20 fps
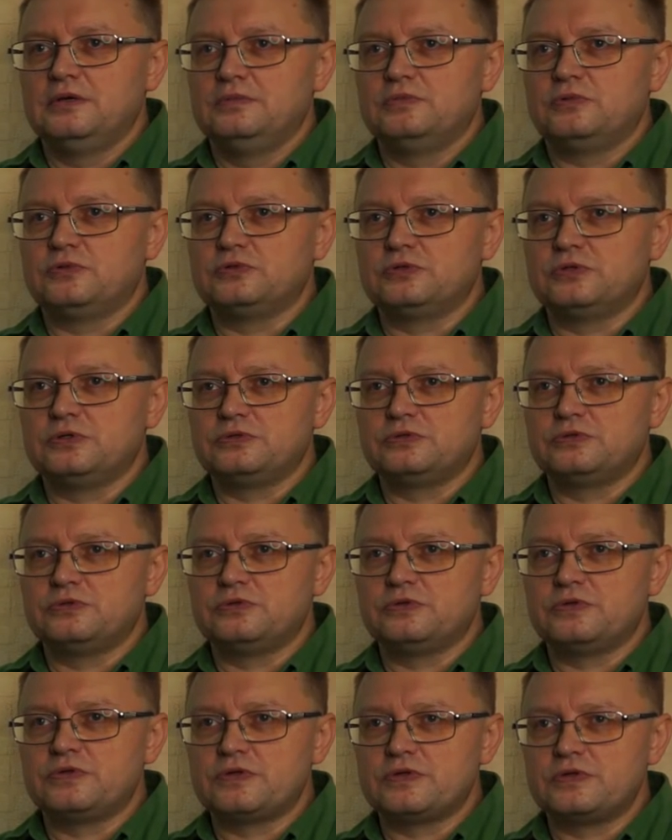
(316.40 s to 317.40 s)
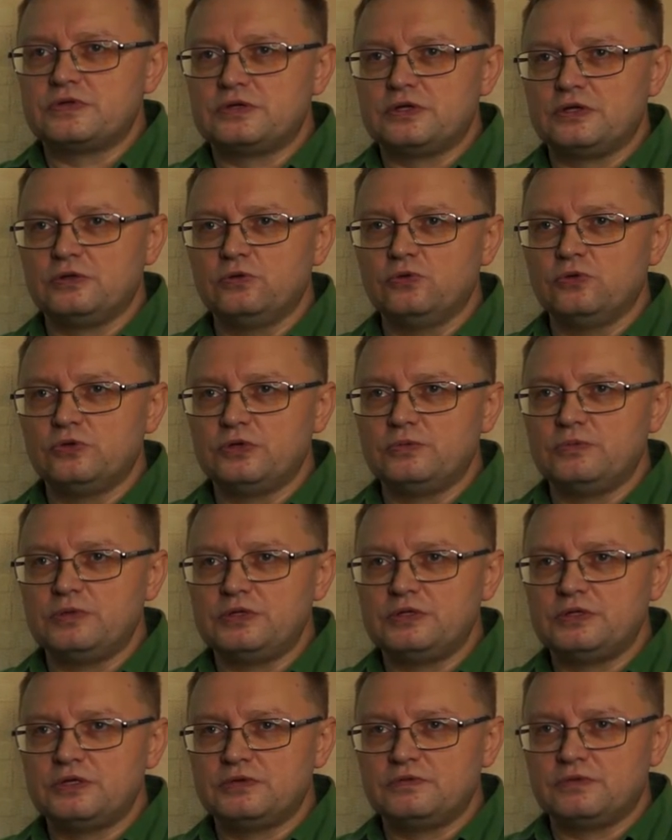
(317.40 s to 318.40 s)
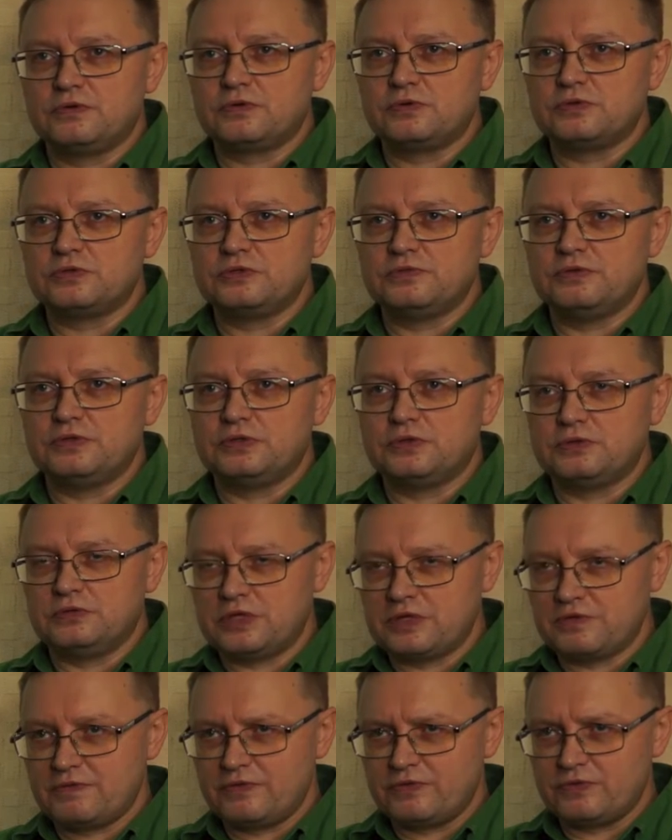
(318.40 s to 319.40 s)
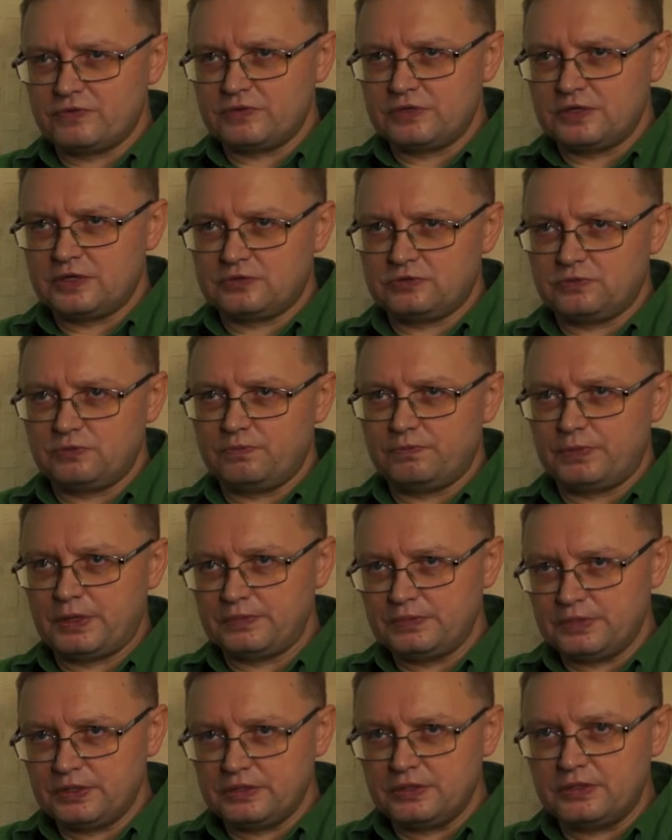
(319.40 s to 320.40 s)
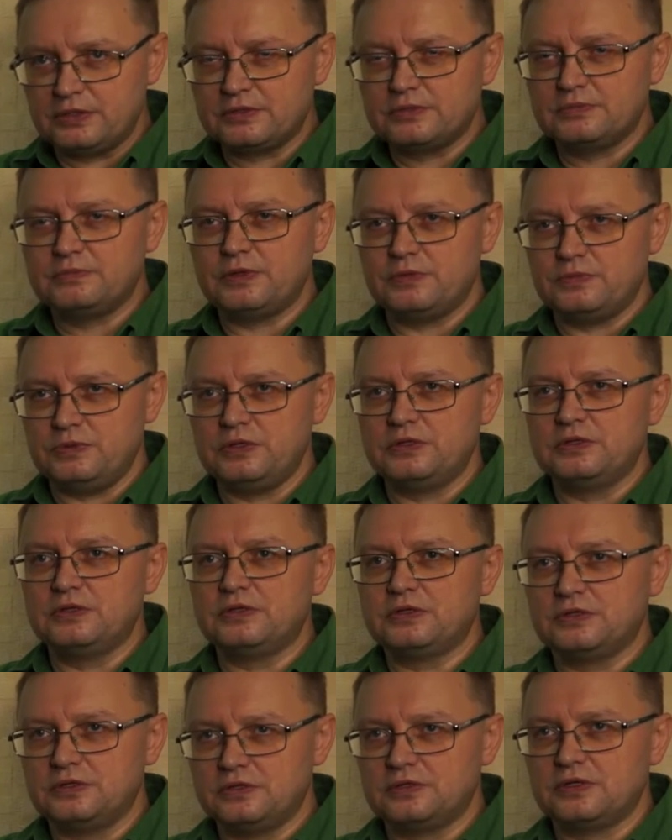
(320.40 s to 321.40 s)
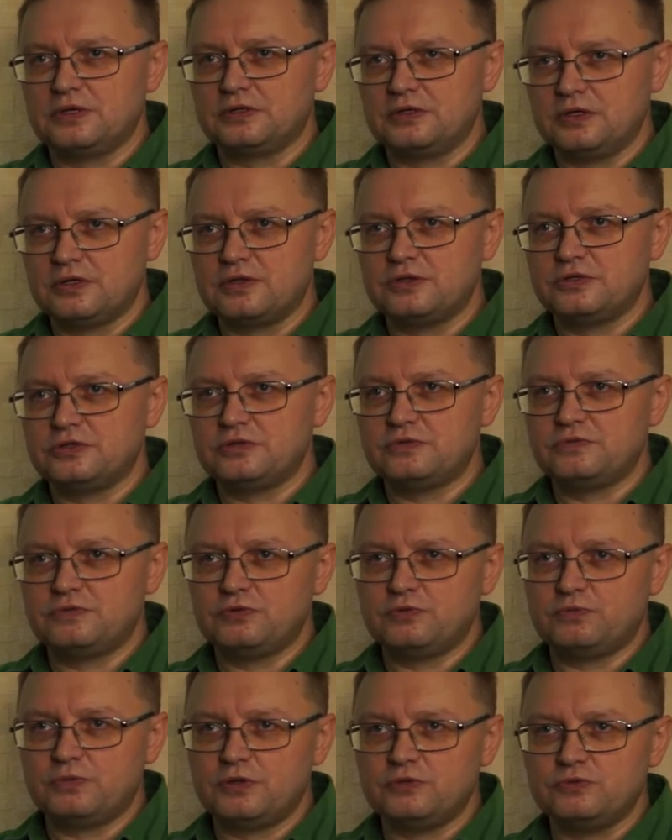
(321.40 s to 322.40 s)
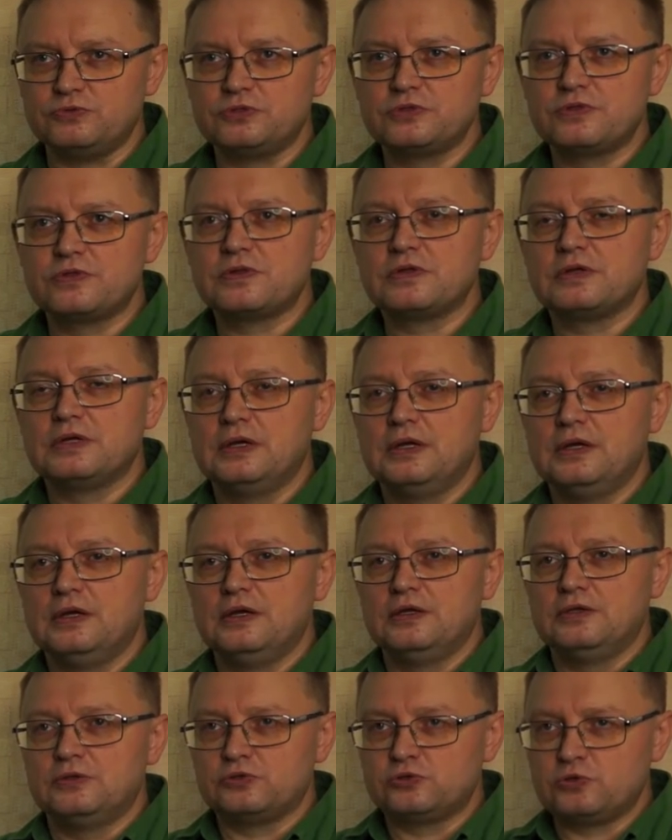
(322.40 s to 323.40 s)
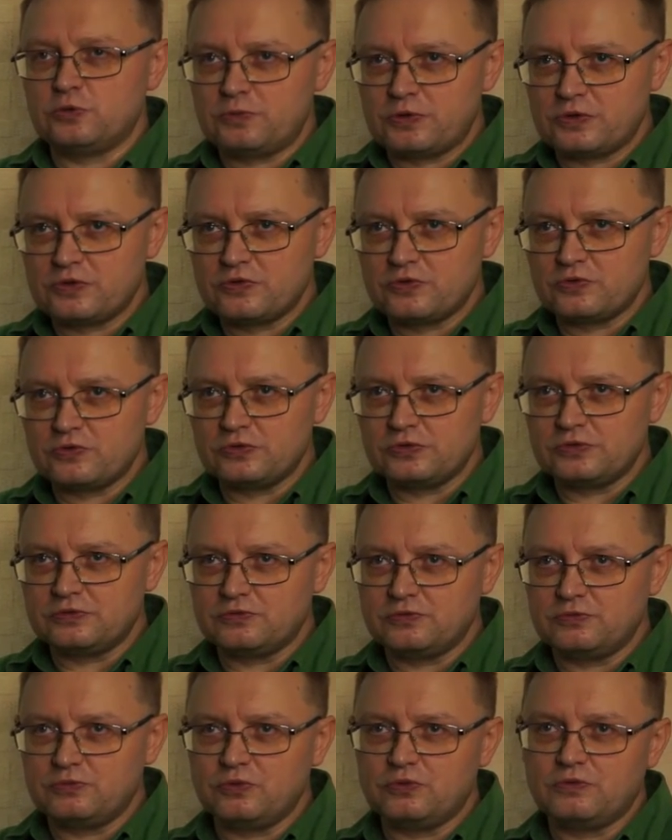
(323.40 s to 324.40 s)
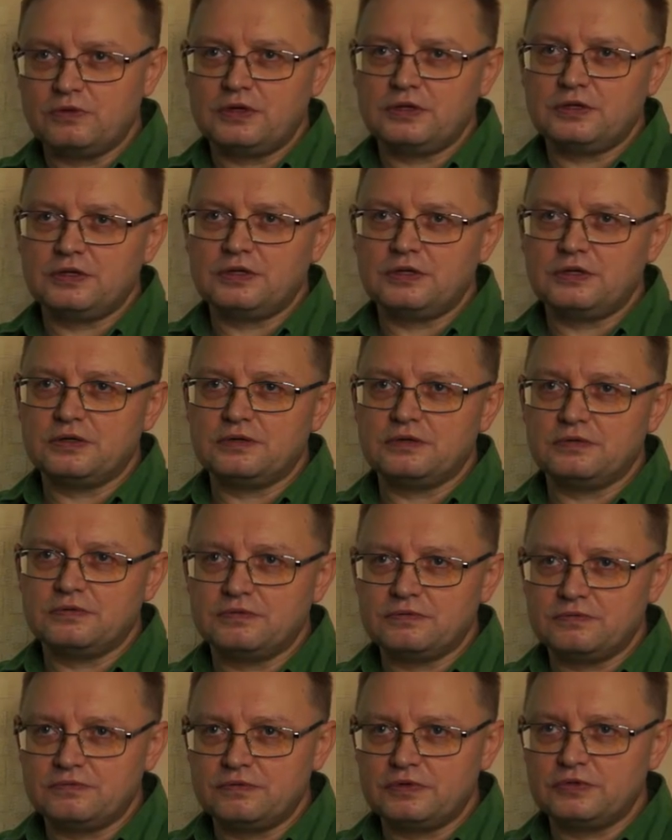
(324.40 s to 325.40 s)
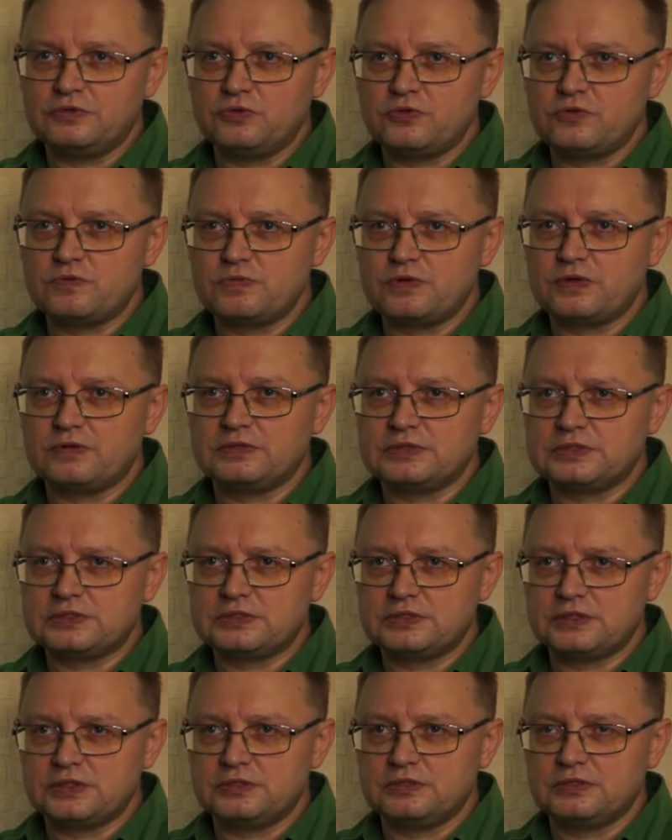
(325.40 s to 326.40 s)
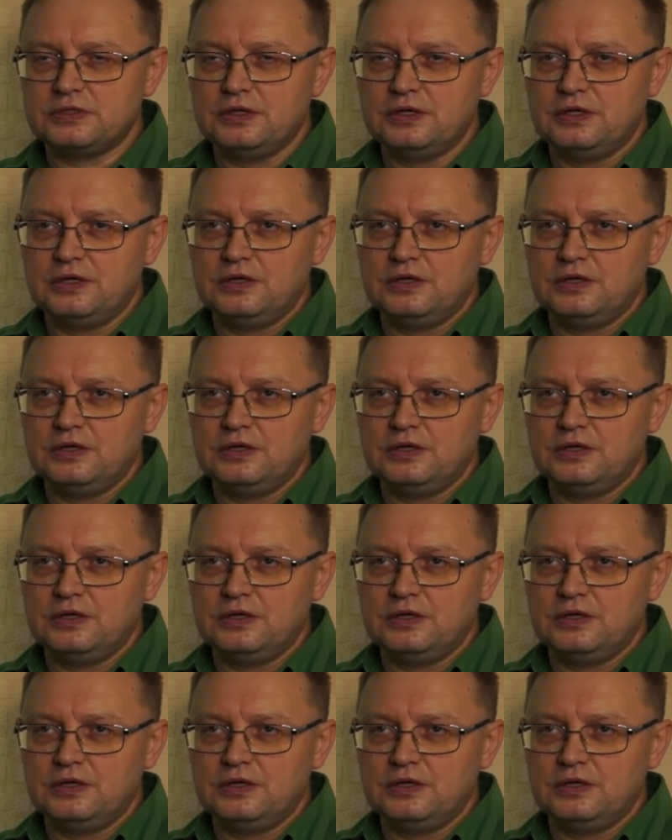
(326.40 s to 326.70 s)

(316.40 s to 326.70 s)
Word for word: просто, что называется, стрелой облететь вокруг света. Он назвал свою яхту «Победа». «Победа», и тогда, значит, все получится. Но что происходит? Вот буквально в одной из первых сцен –